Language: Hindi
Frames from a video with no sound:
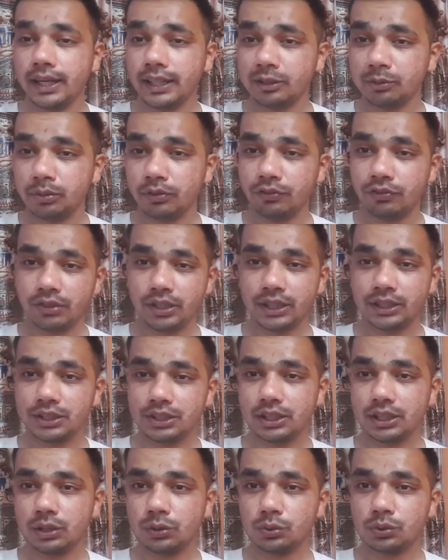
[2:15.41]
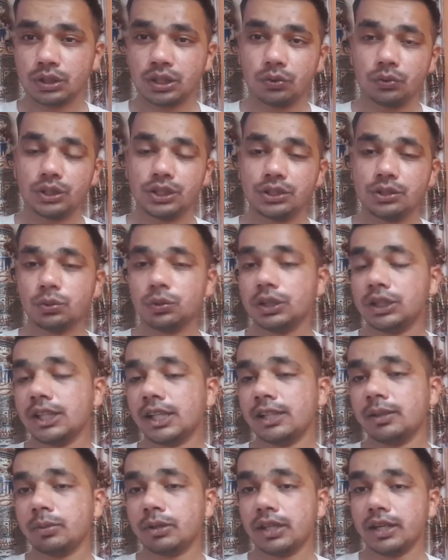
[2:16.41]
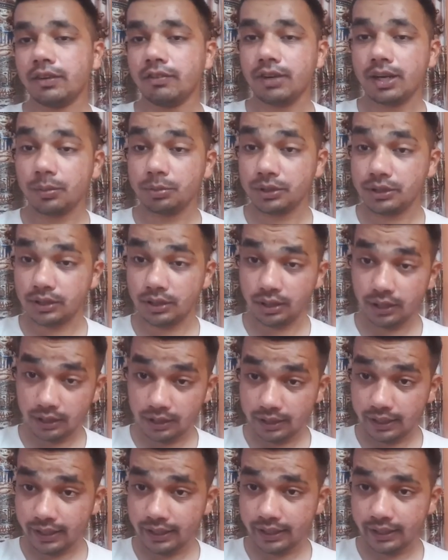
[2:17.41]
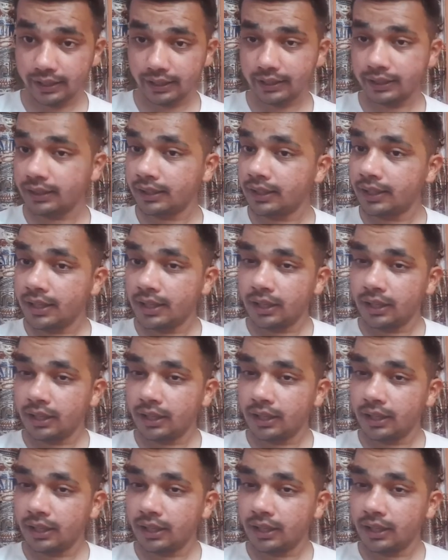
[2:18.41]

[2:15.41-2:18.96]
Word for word: हाथ में फ्रैक्चर उसकी वजह से उन्हें जाना पड़ रहा है वापिस इंग्लैंड